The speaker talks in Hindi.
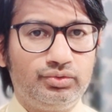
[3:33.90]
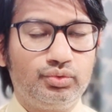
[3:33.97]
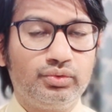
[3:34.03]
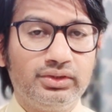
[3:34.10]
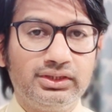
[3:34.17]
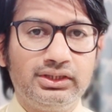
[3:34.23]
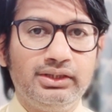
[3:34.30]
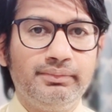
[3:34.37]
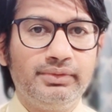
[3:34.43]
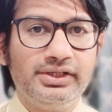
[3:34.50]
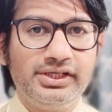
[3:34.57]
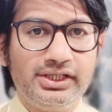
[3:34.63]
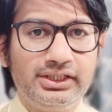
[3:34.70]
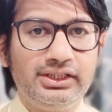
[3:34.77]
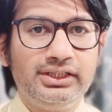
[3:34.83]
तुरंत
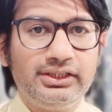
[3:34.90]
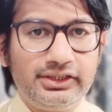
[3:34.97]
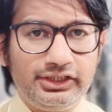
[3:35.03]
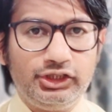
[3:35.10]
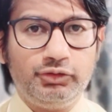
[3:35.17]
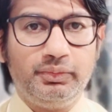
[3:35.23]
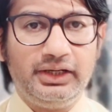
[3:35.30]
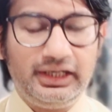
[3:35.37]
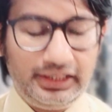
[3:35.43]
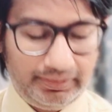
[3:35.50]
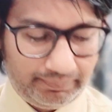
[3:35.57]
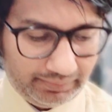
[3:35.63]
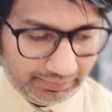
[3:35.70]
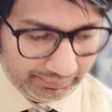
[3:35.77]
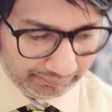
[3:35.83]
इमीडिएट ट्रीटमेंट ले
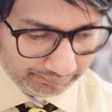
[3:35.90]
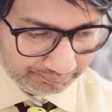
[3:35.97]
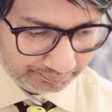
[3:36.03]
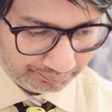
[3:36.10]
पाए